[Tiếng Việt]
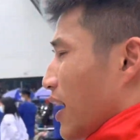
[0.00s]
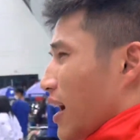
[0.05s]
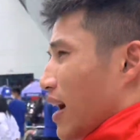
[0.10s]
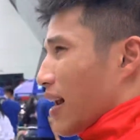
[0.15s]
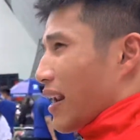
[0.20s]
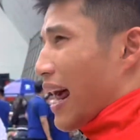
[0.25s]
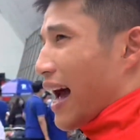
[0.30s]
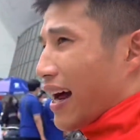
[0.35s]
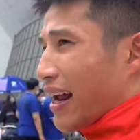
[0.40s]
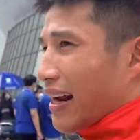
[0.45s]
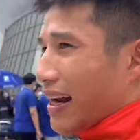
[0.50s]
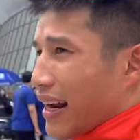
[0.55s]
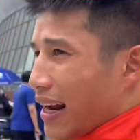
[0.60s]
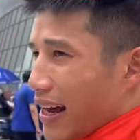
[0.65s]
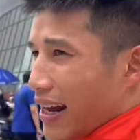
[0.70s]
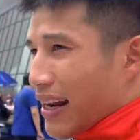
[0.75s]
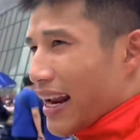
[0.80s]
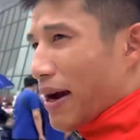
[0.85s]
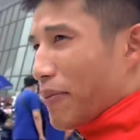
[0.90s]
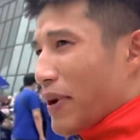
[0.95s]
đặc
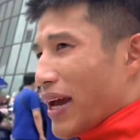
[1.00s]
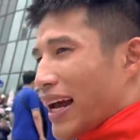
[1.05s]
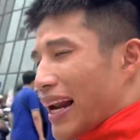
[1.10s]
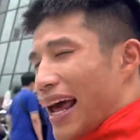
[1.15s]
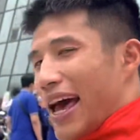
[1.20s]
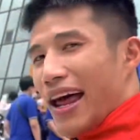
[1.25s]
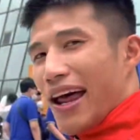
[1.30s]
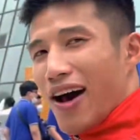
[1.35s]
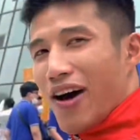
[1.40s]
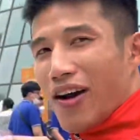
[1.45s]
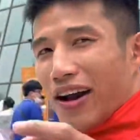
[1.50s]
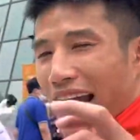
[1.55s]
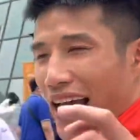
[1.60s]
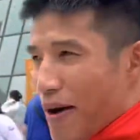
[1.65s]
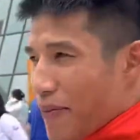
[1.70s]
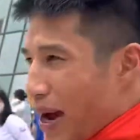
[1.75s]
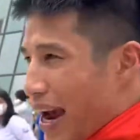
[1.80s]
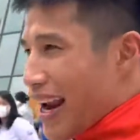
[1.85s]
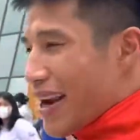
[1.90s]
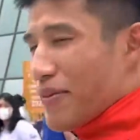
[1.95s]
đặc biệt là ngày
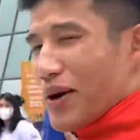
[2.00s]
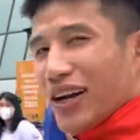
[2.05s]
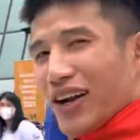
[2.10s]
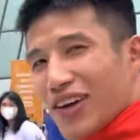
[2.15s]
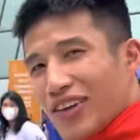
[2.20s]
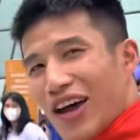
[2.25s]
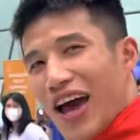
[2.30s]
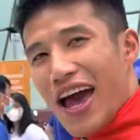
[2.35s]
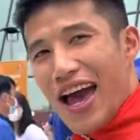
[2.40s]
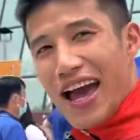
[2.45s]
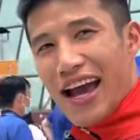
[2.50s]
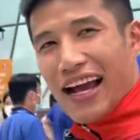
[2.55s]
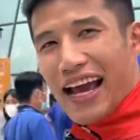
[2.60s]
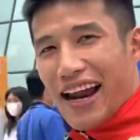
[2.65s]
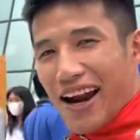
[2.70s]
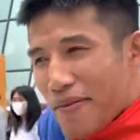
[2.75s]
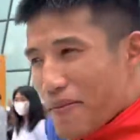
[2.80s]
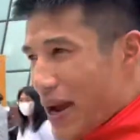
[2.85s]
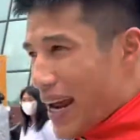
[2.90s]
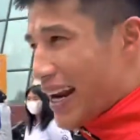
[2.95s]
hôm nay là mình có thuê
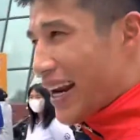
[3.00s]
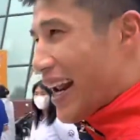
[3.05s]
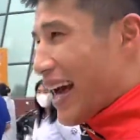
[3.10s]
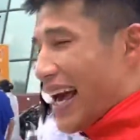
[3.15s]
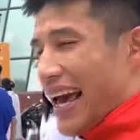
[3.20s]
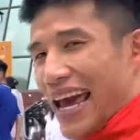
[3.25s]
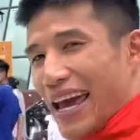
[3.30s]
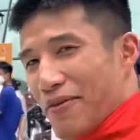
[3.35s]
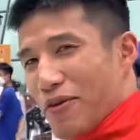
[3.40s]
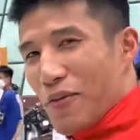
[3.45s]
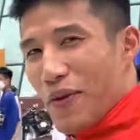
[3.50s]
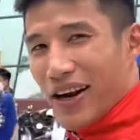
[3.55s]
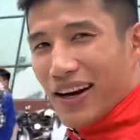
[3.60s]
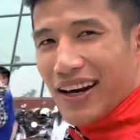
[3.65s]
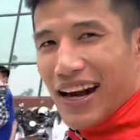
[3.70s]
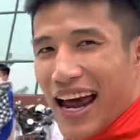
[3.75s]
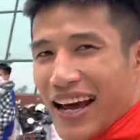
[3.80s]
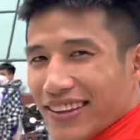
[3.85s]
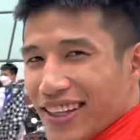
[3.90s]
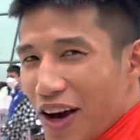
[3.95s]
caramel em của mình
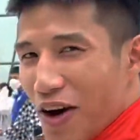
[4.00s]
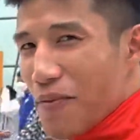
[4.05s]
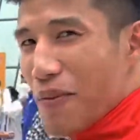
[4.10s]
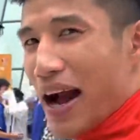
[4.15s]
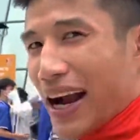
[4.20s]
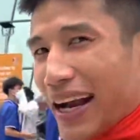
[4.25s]
ra tới của bắc